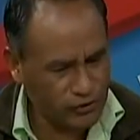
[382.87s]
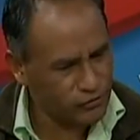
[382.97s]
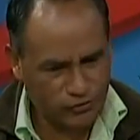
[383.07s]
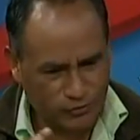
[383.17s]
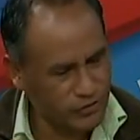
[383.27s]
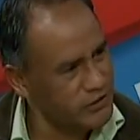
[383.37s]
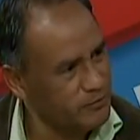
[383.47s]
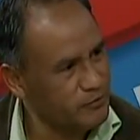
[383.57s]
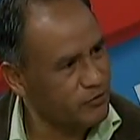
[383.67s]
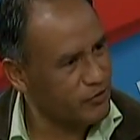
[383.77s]
todo el
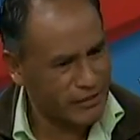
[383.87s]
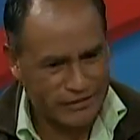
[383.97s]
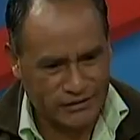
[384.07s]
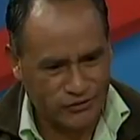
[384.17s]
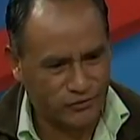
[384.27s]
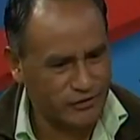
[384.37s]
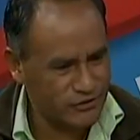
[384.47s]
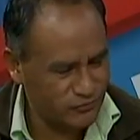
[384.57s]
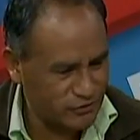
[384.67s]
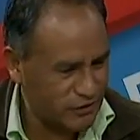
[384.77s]
municipio,
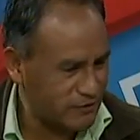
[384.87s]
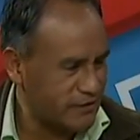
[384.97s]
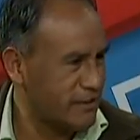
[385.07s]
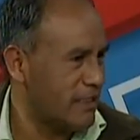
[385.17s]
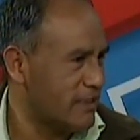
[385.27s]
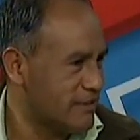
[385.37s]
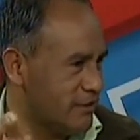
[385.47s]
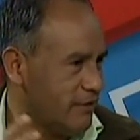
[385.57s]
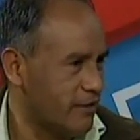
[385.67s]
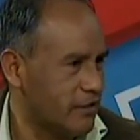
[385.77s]
organizaciones, juntas vecinales,
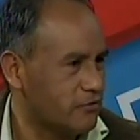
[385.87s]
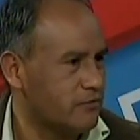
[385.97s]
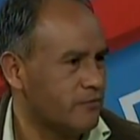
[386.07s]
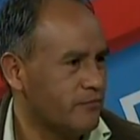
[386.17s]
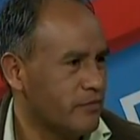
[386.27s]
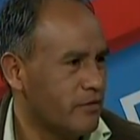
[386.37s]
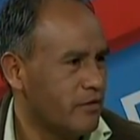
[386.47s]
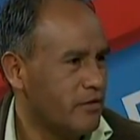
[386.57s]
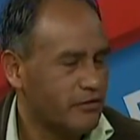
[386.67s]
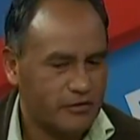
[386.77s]
cívicas, todo.
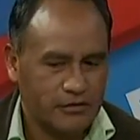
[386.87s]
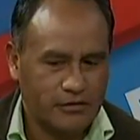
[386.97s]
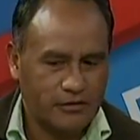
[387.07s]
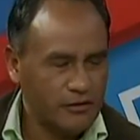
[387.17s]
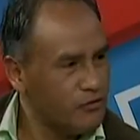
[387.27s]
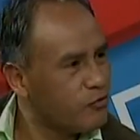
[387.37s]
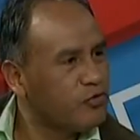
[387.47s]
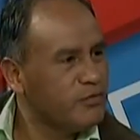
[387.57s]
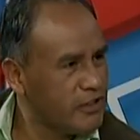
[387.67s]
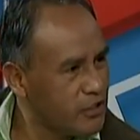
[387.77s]
Y lo
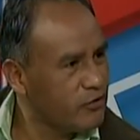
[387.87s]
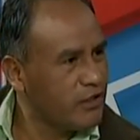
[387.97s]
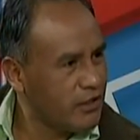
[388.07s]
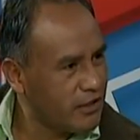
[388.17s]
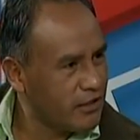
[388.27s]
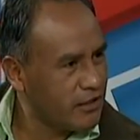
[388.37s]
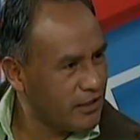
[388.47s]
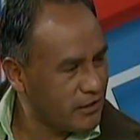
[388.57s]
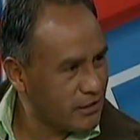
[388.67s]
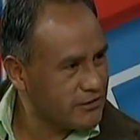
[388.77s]
conminaron
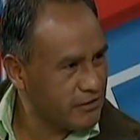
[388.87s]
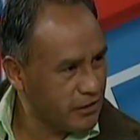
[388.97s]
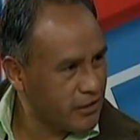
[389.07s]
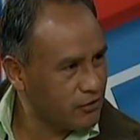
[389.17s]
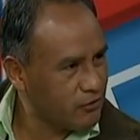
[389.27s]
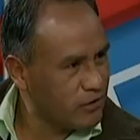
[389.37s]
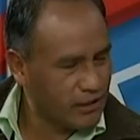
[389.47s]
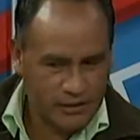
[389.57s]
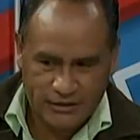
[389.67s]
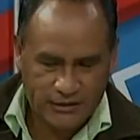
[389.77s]
al sindicato a
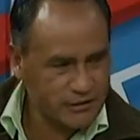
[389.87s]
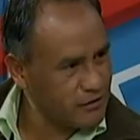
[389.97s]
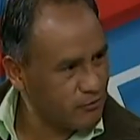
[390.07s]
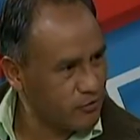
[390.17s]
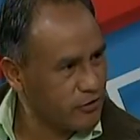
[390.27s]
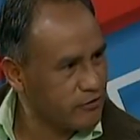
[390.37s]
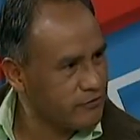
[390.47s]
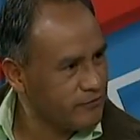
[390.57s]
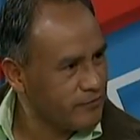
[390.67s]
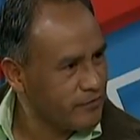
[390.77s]
que desista del bloqueo,
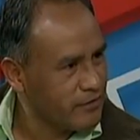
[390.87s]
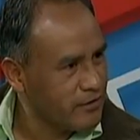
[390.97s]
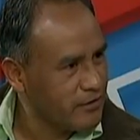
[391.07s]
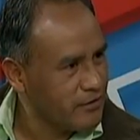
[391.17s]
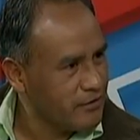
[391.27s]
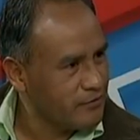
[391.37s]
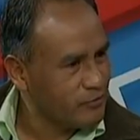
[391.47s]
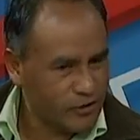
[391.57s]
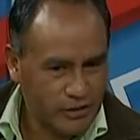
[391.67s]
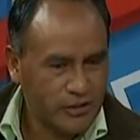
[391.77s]

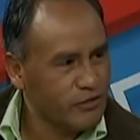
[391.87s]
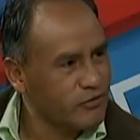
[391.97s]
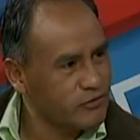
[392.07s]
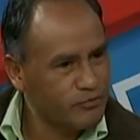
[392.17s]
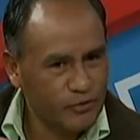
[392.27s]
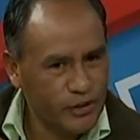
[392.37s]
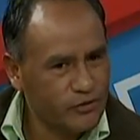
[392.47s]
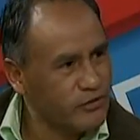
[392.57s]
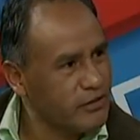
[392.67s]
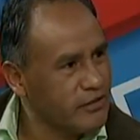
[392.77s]
porque dijeron es un
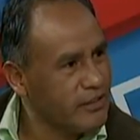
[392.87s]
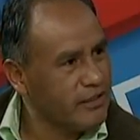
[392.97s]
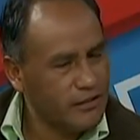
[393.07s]
proyecto del